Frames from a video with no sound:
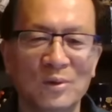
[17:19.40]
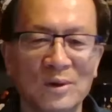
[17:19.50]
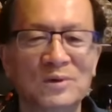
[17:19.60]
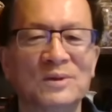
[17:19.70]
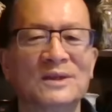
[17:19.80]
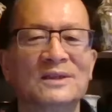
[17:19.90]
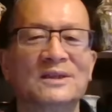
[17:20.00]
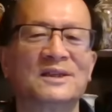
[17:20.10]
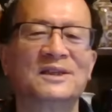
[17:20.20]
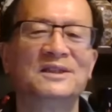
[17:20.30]
夺取了
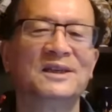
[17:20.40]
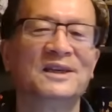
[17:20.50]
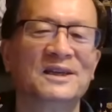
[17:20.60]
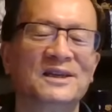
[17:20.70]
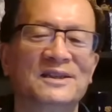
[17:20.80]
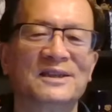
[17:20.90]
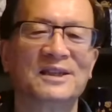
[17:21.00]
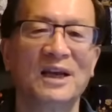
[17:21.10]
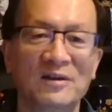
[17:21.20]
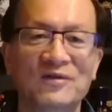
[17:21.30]
这个这个
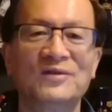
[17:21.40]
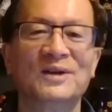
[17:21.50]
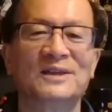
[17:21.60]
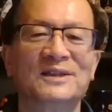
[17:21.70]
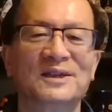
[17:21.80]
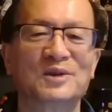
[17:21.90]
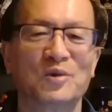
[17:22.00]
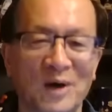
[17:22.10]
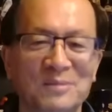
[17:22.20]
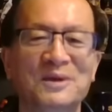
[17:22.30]
颠覆了这个
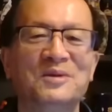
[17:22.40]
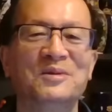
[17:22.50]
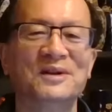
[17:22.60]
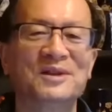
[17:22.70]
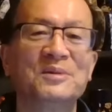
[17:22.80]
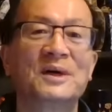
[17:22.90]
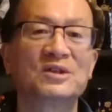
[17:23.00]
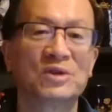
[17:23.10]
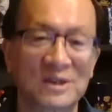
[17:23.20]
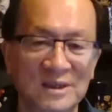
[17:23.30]
中华民国，对
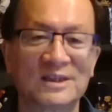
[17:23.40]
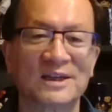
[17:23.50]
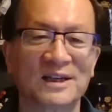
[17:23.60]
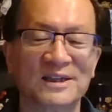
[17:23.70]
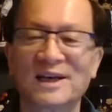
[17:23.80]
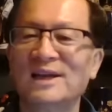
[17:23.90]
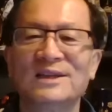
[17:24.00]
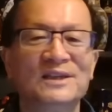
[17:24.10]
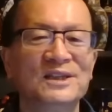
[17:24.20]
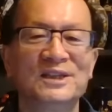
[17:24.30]
吧？确实是这样，你看
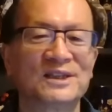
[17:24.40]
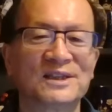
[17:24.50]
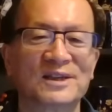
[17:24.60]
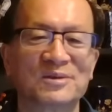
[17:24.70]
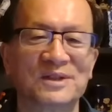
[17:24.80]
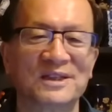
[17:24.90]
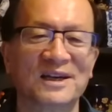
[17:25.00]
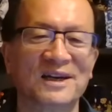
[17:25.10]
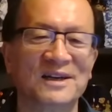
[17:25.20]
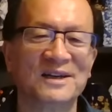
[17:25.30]
那个历史上都是这
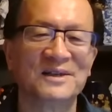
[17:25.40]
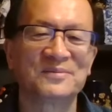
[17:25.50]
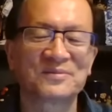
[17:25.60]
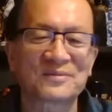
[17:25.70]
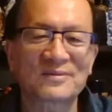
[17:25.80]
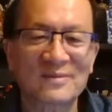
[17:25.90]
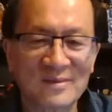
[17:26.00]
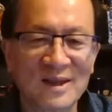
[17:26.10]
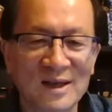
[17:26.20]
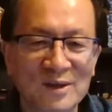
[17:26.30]
样。
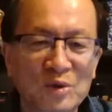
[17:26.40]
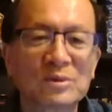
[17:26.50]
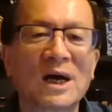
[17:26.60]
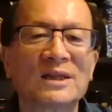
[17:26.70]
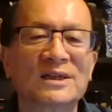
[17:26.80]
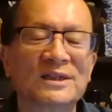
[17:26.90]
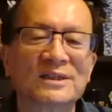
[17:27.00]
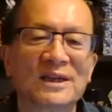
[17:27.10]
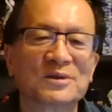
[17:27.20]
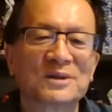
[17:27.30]
重大的
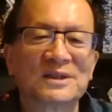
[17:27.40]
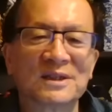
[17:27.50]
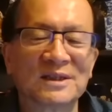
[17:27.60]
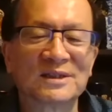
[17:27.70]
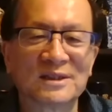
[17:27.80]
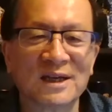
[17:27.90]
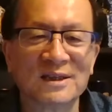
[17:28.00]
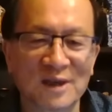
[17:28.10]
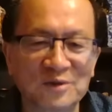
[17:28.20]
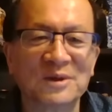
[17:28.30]
事件就是这个
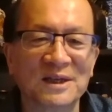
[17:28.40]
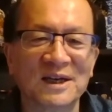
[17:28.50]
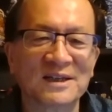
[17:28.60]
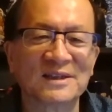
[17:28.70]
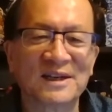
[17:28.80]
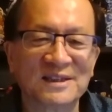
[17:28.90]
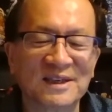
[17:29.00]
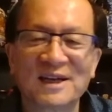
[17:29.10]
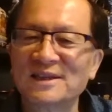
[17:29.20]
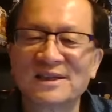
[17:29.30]
张学良啊！
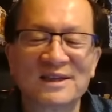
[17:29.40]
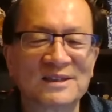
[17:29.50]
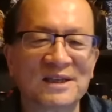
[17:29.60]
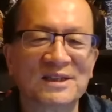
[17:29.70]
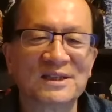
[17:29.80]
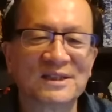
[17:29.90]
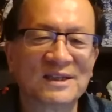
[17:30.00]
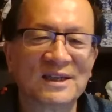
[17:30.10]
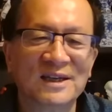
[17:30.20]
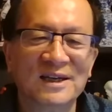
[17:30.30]
你看那个蒋介
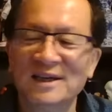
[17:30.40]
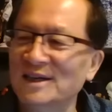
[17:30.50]
石，